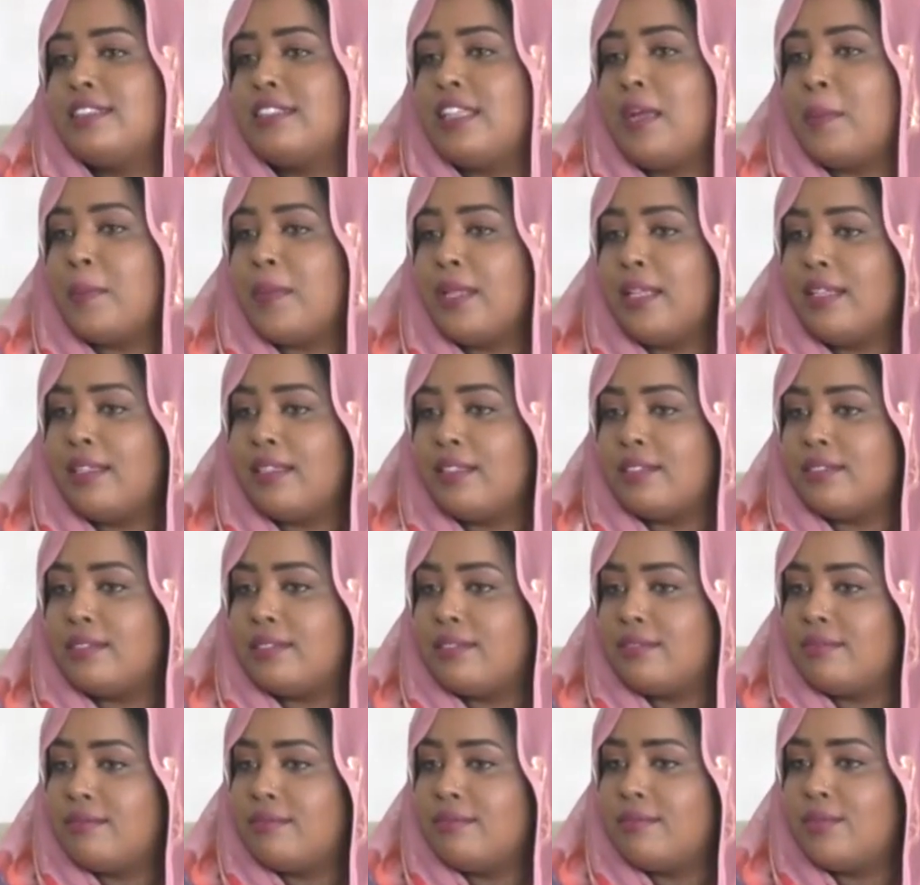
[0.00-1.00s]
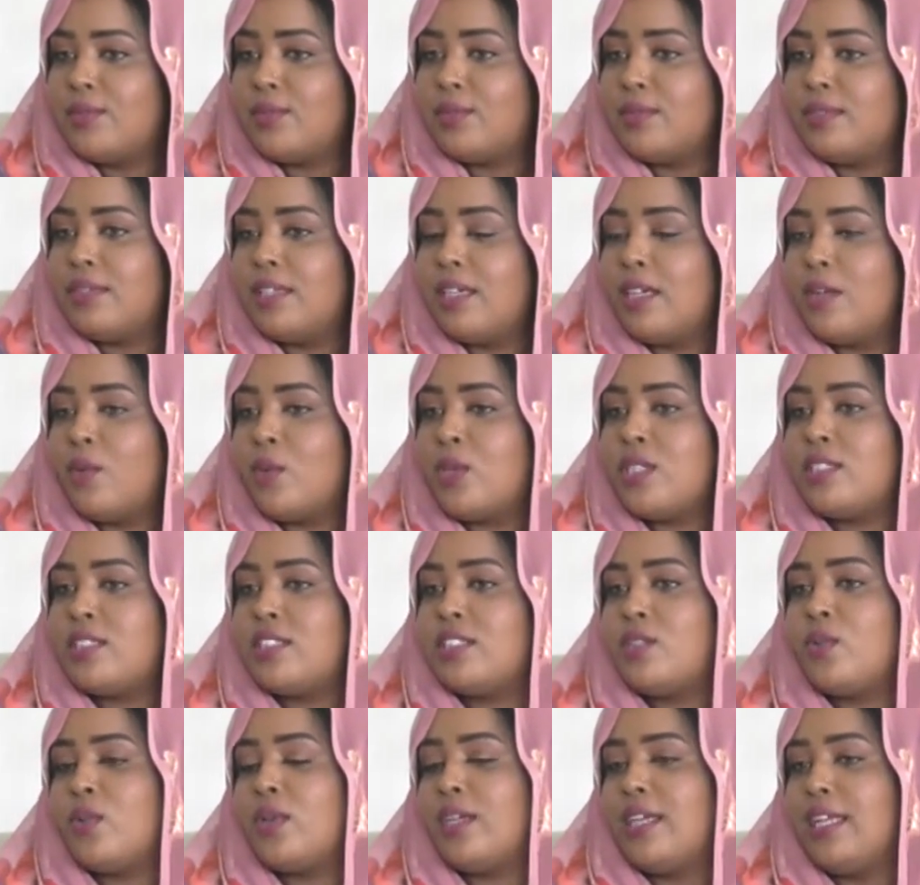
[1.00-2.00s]
تعمل آه،
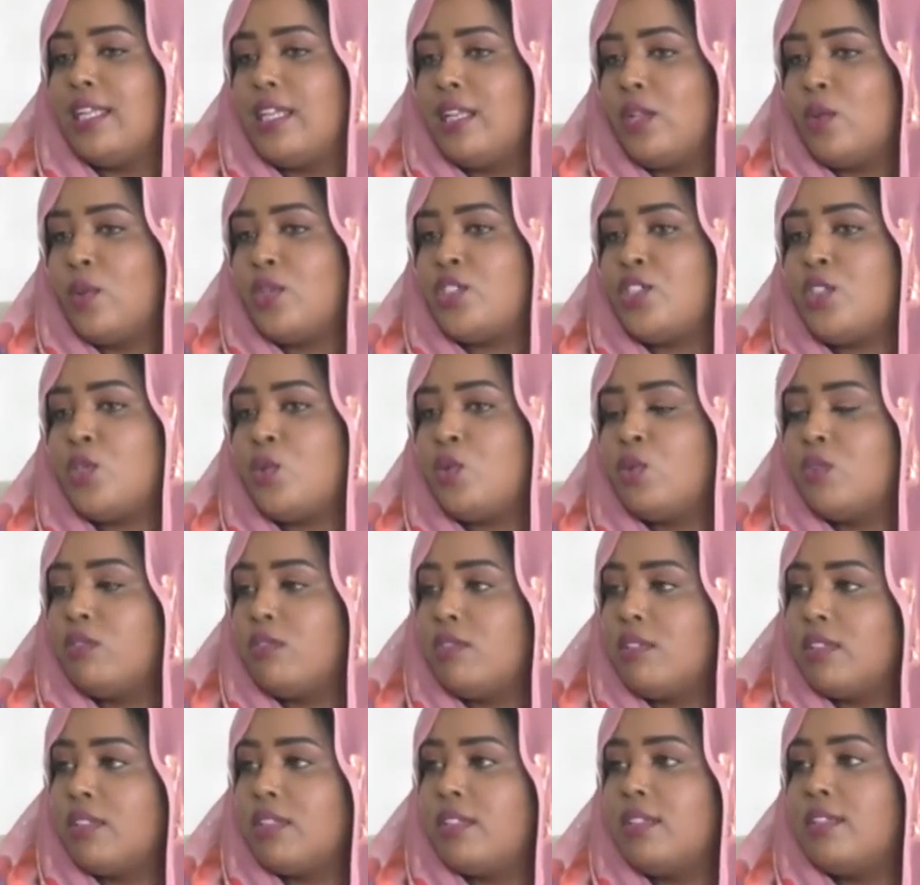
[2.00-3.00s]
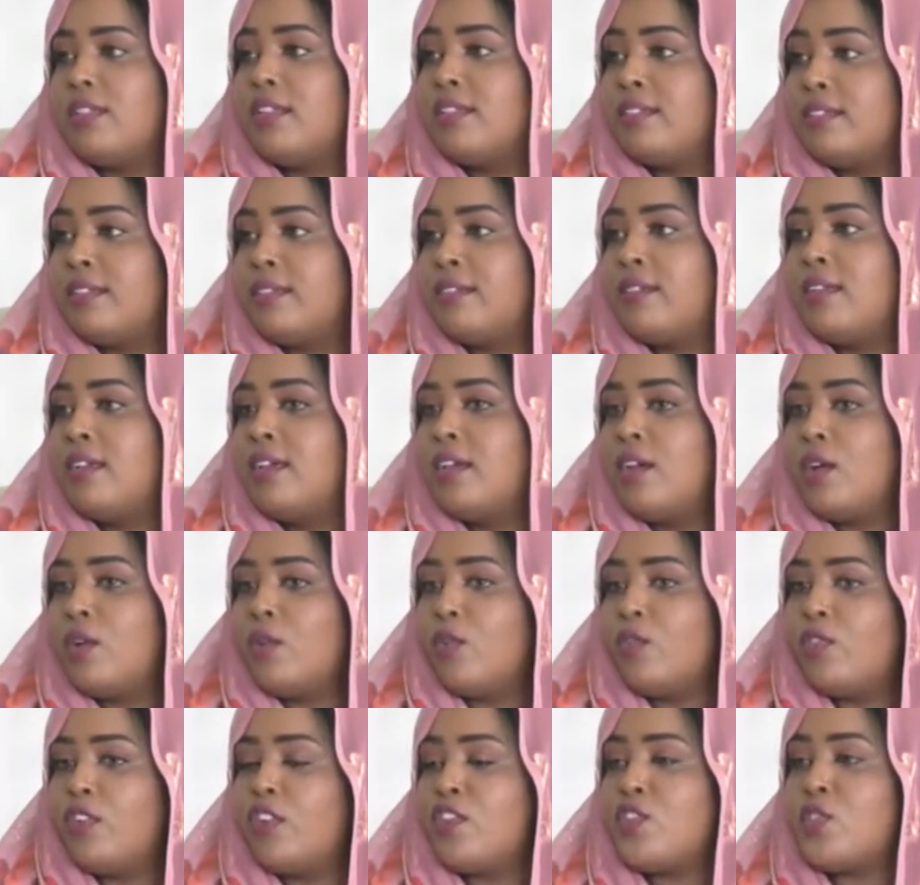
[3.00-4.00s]
وجه يعني الوجه يكون نضر
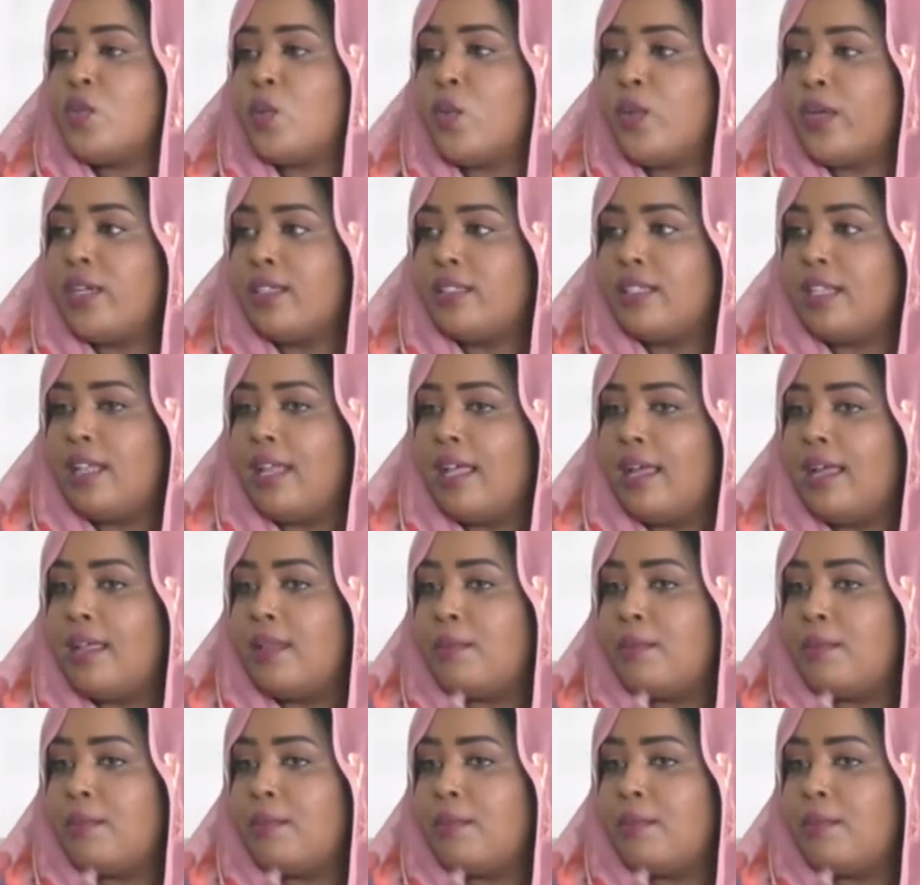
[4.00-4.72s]
وفي نفس الوقت